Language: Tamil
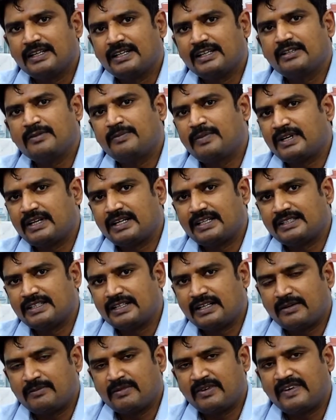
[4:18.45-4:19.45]
இது பண்ணுறேன்
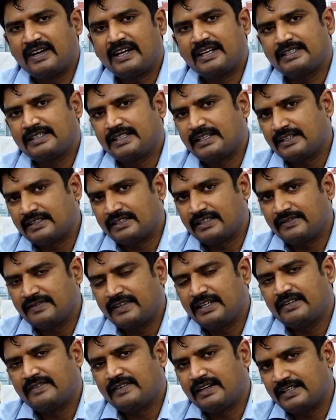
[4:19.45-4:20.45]
சார் நம்ம வேலை செய்கிறேன் சார்
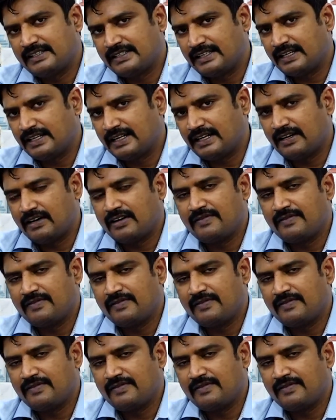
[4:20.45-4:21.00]
வீட்டு வேலை செய்கிறேன்